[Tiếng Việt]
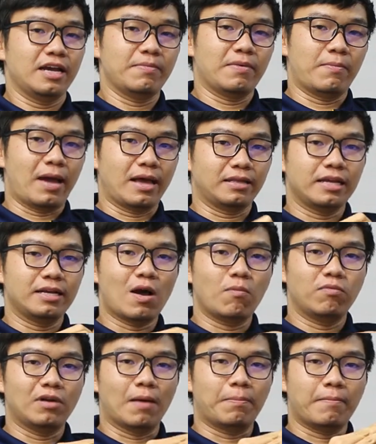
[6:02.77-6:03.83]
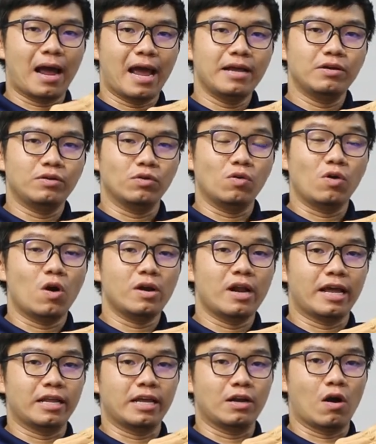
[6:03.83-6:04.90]
khi mà bạn thi công lợp mái của ngói
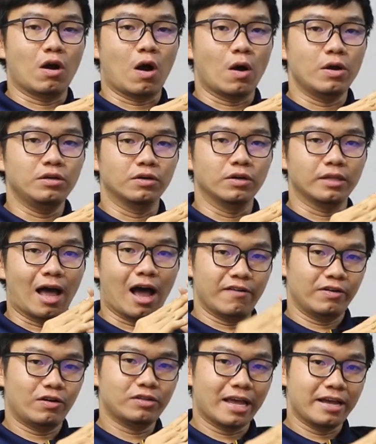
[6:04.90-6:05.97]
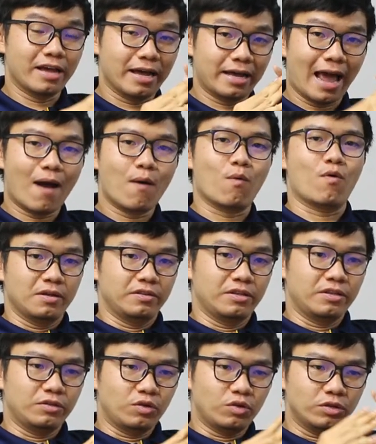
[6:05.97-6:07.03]
này thì đòi hỏi người thợ phải có tay nghề cao
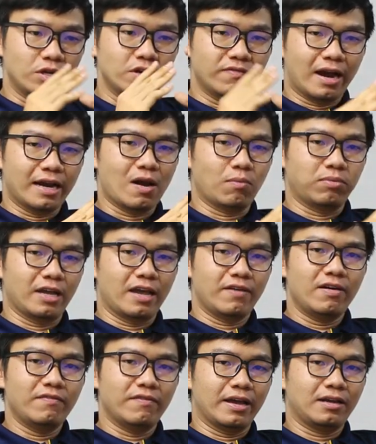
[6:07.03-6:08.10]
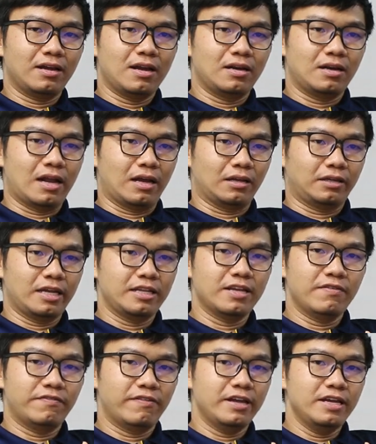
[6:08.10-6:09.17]
như vậy đồng nghĩa với việc là cái
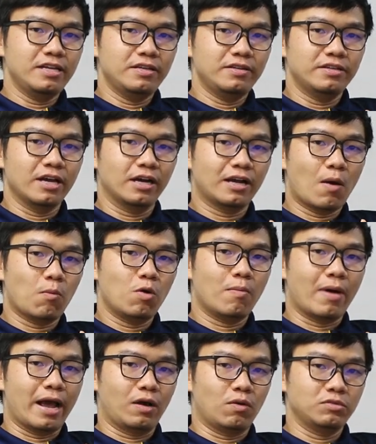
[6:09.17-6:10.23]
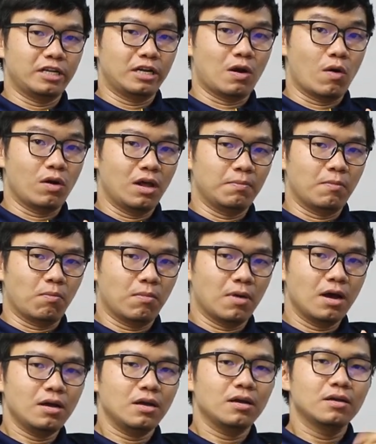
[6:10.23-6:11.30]
chi phí nhân công của bạn cũng sẽ đội lên một
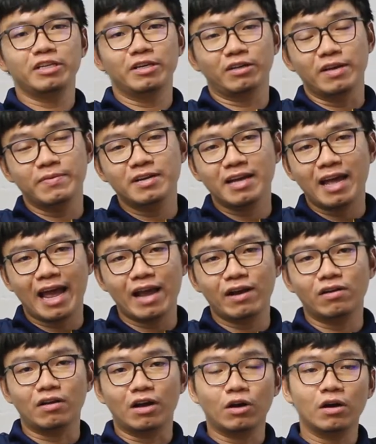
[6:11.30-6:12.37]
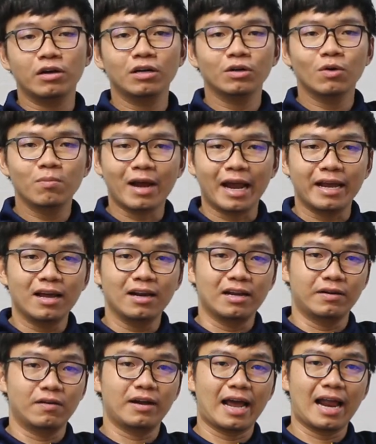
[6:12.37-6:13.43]
mớ còn cái nhược điểm thứ hai của loại ngói đất nung
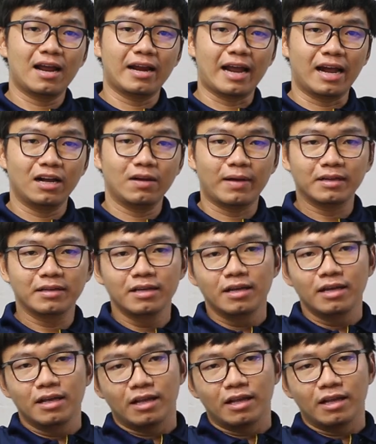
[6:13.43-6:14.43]
này là nó khá là nặng hả các bạn